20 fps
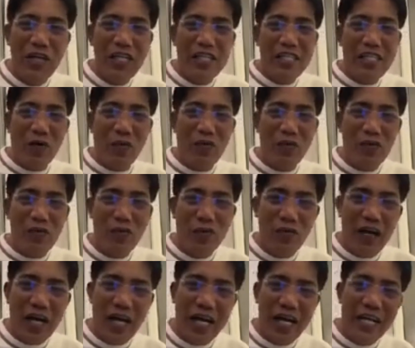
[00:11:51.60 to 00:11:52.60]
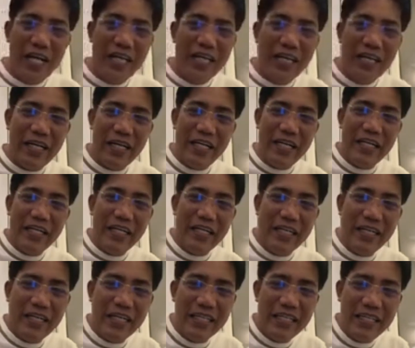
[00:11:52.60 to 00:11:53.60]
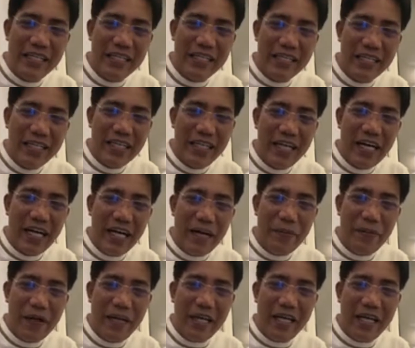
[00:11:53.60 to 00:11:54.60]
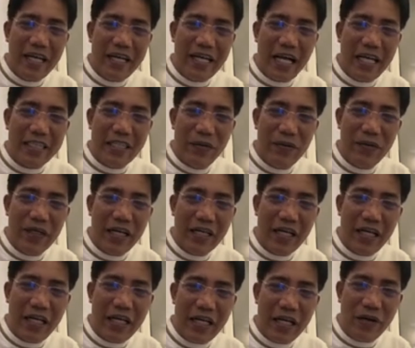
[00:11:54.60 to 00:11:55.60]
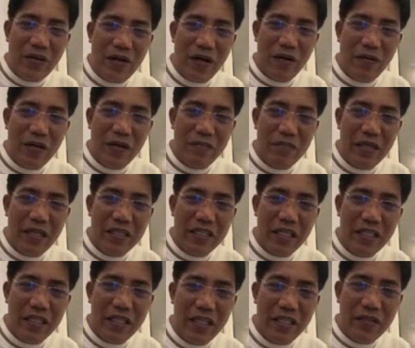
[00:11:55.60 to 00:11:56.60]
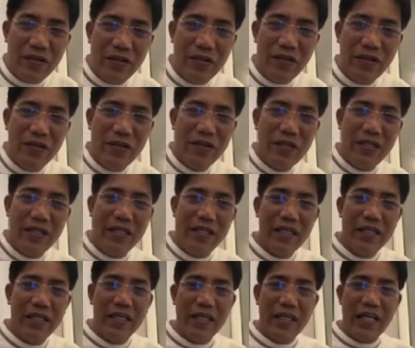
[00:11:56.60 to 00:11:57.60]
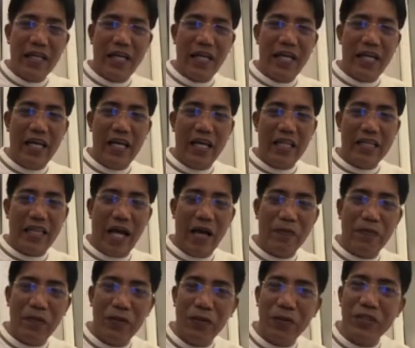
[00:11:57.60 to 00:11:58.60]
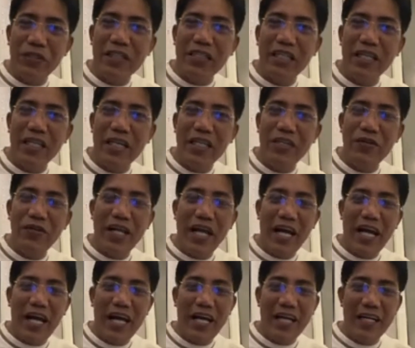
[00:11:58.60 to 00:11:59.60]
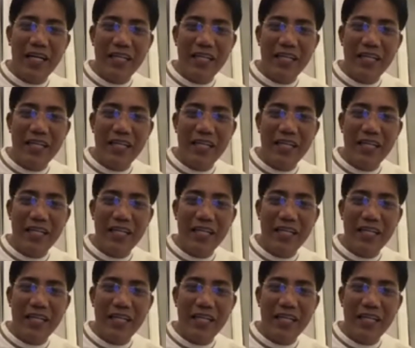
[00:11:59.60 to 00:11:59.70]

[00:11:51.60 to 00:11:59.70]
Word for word: sa kulungan. Oo. Uh, ah. Abay, nagkataon lang na nagkaroon ako ng meeting dito. Eh, tapos, eh, yun na nga,